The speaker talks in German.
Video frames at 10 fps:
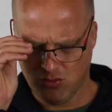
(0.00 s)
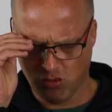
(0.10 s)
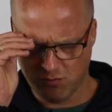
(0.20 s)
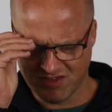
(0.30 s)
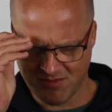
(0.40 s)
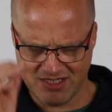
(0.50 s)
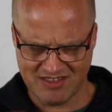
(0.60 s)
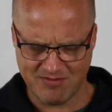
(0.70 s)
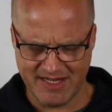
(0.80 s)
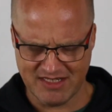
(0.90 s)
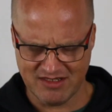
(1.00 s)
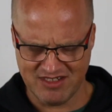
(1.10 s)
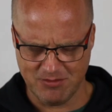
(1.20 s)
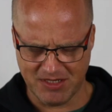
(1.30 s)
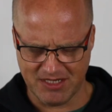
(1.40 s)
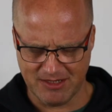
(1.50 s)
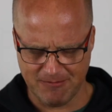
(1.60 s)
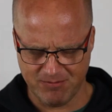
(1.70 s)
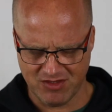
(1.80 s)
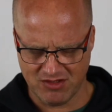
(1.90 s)
Gucken wir uns mal den zweiten Tipp
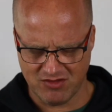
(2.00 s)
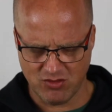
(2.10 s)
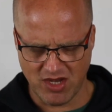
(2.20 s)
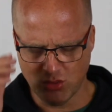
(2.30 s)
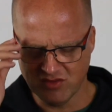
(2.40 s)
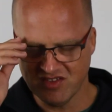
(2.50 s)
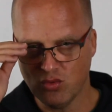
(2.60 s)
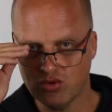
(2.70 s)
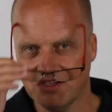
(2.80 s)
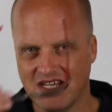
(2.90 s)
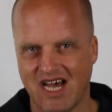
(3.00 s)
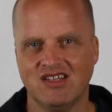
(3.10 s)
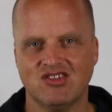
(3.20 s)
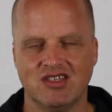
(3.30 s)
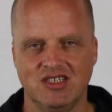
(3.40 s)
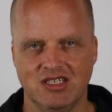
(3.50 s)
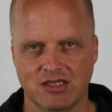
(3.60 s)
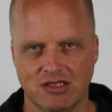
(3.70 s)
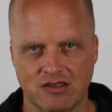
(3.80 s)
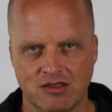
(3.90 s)
an. Zu Hause oder nah
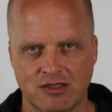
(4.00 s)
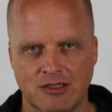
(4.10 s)
trainieren.